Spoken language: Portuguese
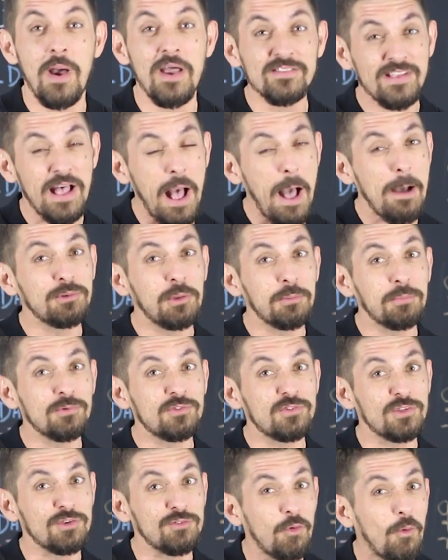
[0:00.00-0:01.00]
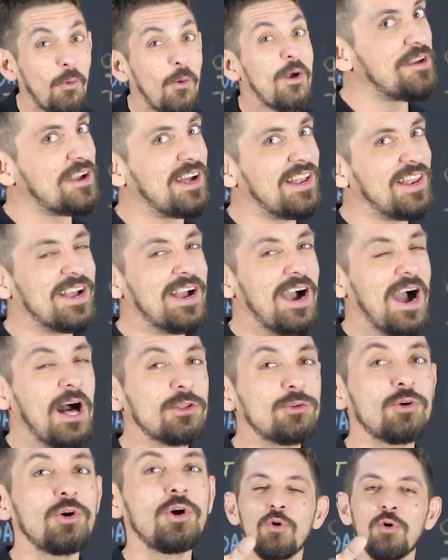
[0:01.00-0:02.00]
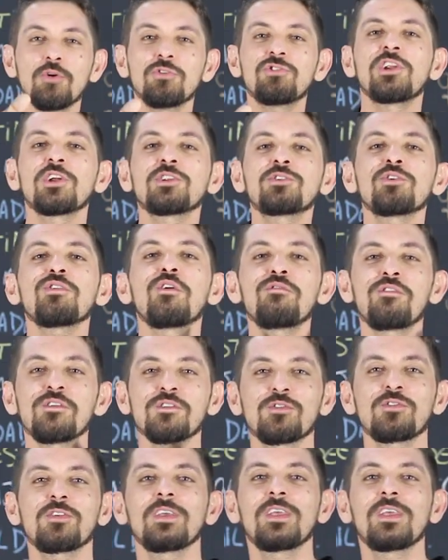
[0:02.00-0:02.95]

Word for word: o mais rápido possível. Fica ligado, o diretor, vamos fazer o